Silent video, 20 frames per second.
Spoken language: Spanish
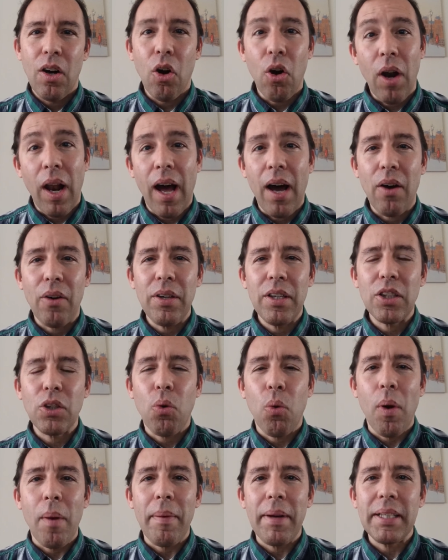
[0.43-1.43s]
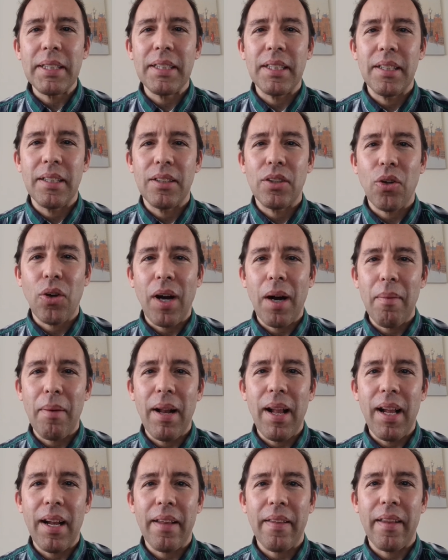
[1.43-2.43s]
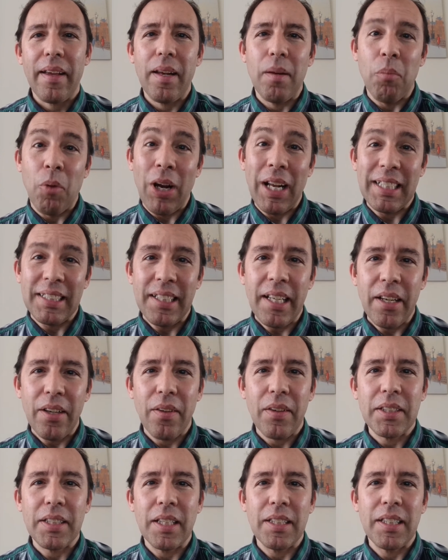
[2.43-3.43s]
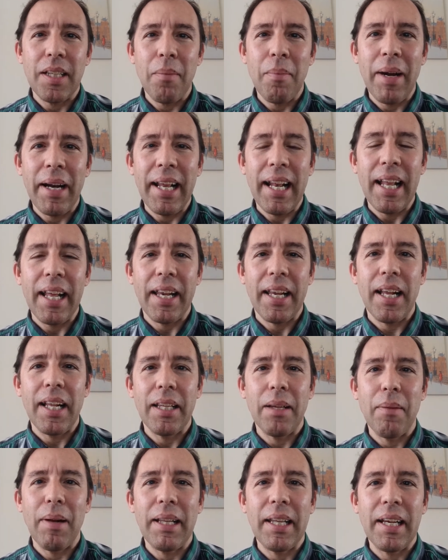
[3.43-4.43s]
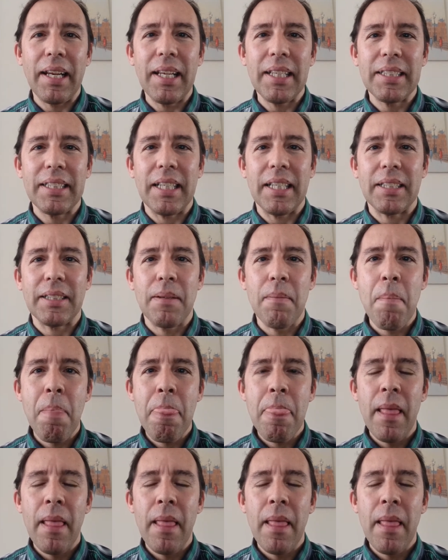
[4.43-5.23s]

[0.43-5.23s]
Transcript: Hola, hoy es jueves y toca hablar del monasterio de Santa María la Real de Valdeiglesias.